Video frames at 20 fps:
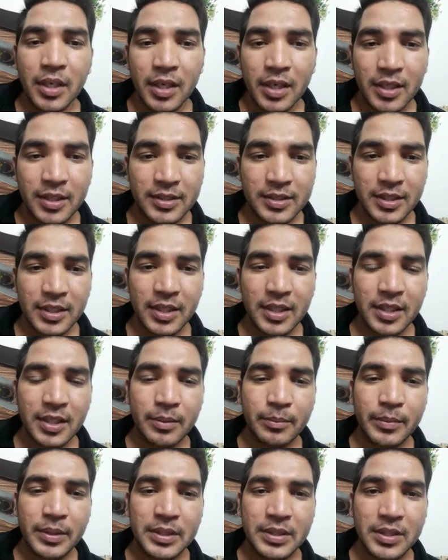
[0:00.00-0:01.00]
हर जगह
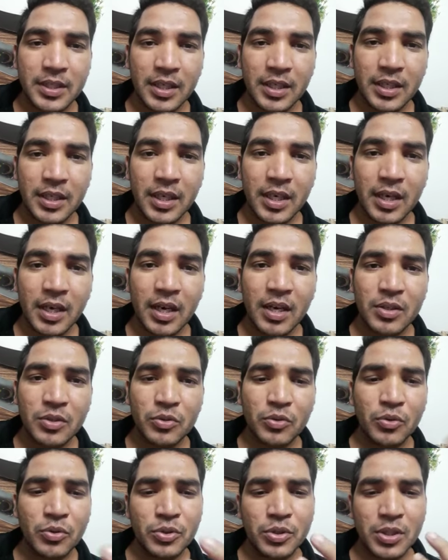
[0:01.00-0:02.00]
रंगमंच करने लगा तो
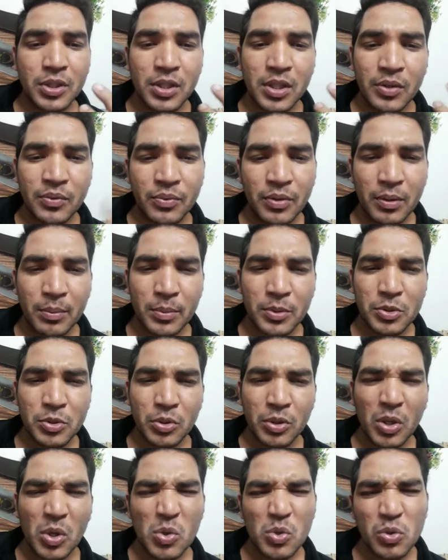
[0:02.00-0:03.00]
वो धीरे धीरे फेमस हो
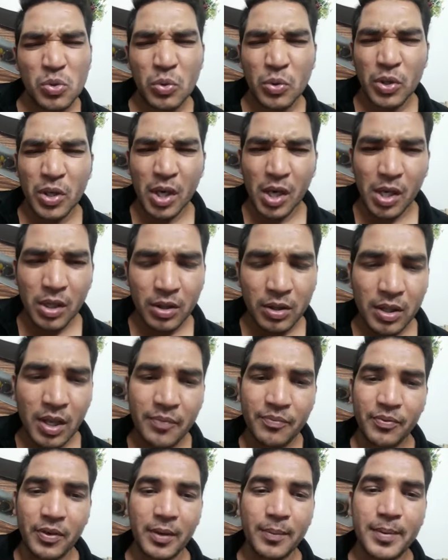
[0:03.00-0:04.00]
गया उस दुनिया का इतना
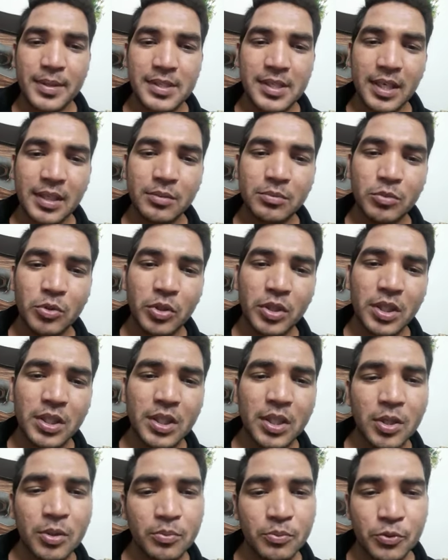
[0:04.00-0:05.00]
फेमस आदमी हो गया
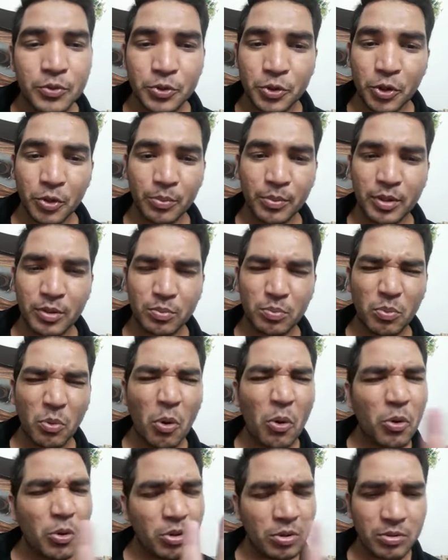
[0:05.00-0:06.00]
था कि पूछो ही मत
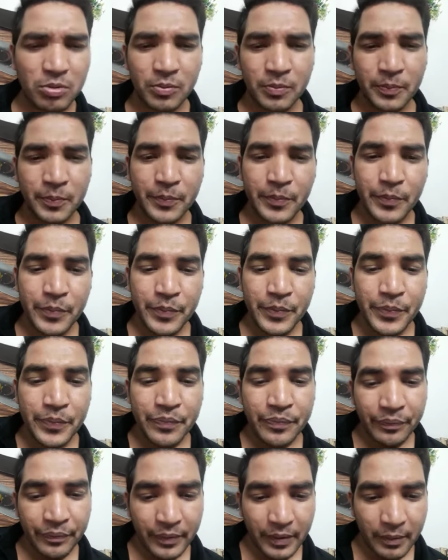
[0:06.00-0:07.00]
बहुत
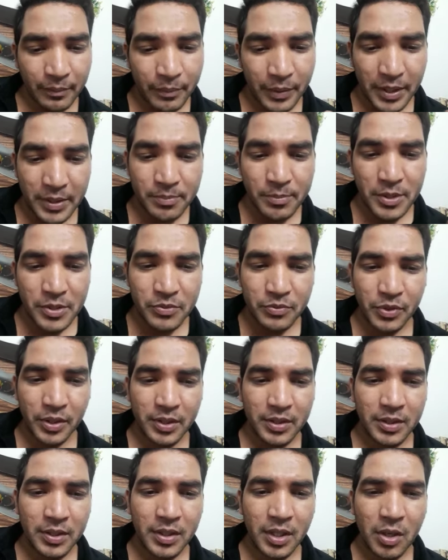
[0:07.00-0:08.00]
फेमस
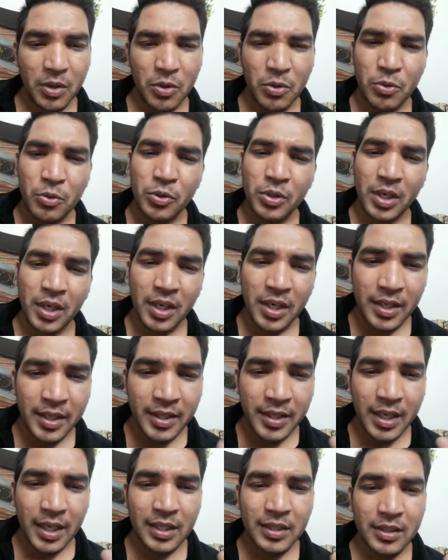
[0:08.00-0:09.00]
व्यक्ति था वो और अलग ही
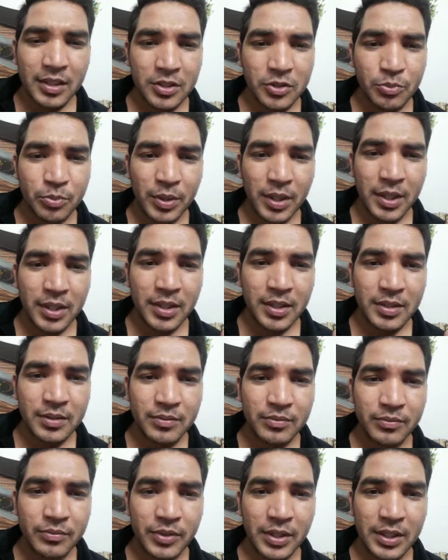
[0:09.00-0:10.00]
कस्म का
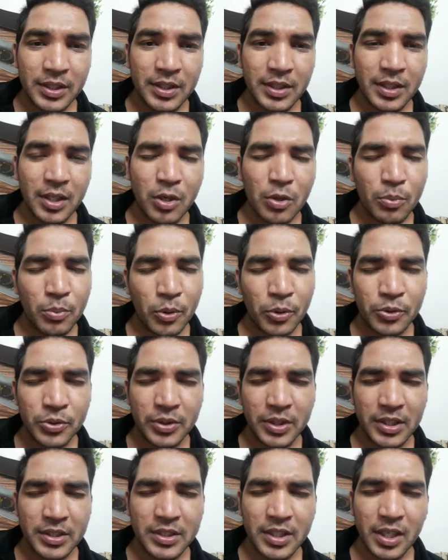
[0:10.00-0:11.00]
व्यक्ति था वो बहुत
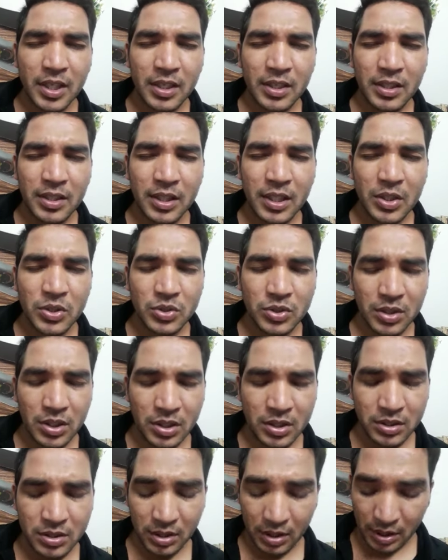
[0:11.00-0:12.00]
नशा करता था उसके
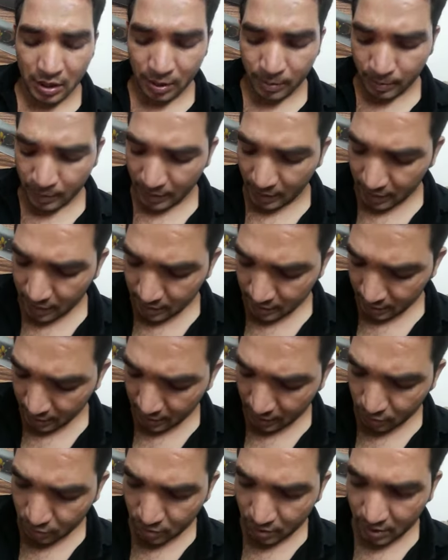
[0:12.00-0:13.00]
शरीर पे हर
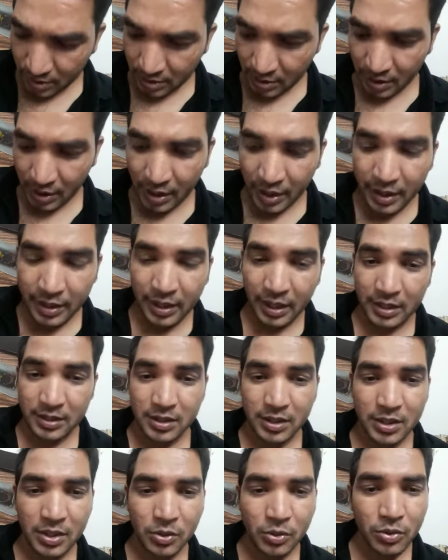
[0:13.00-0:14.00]
जगह उसका शरीर एक ढांचा
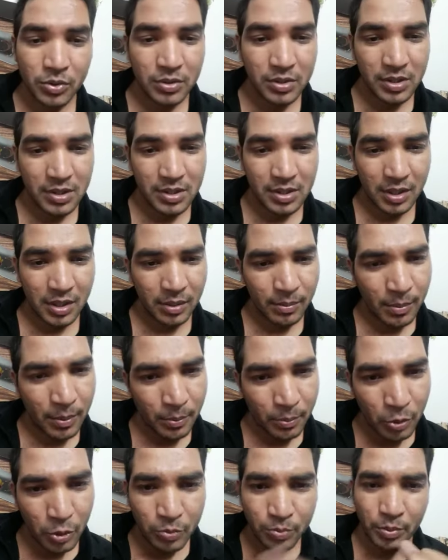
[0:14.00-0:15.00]
था और उसके शरीर में
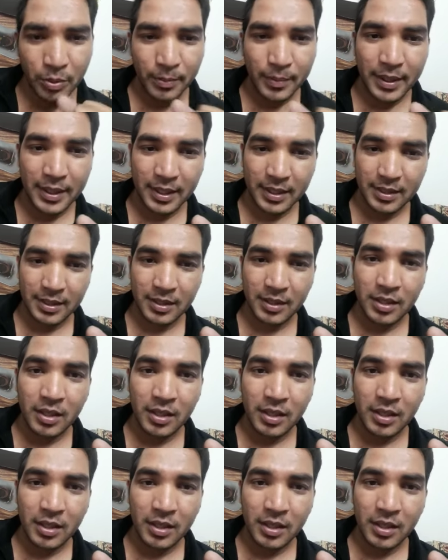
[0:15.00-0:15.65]
बहुत बीमारी थी